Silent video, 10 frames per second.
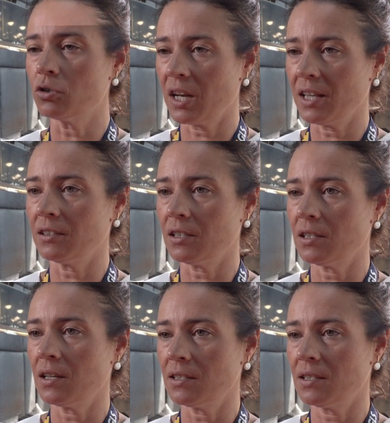los
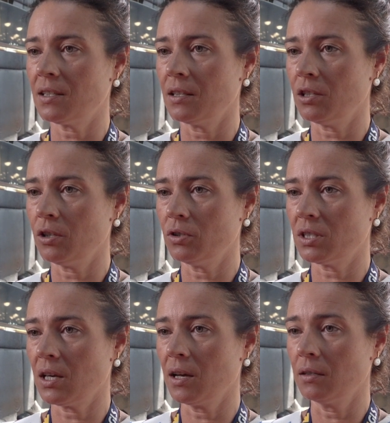clientes en ese sentido
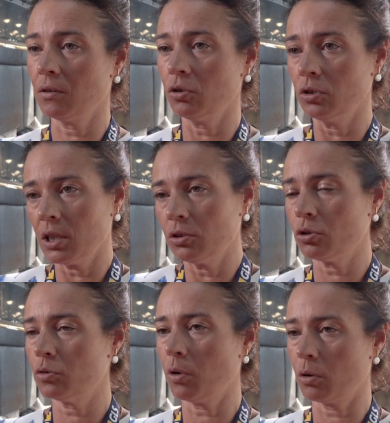están
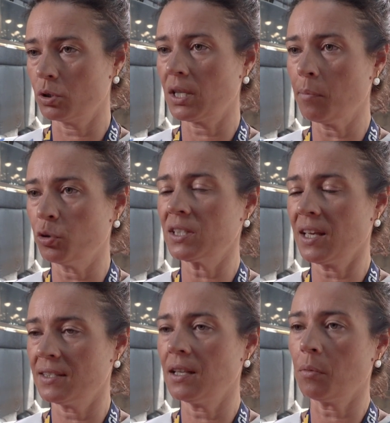contentos por nuestra
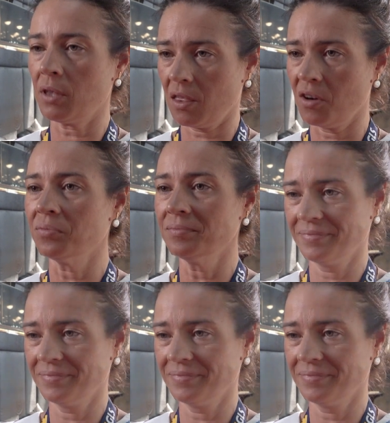apuesta de servicio.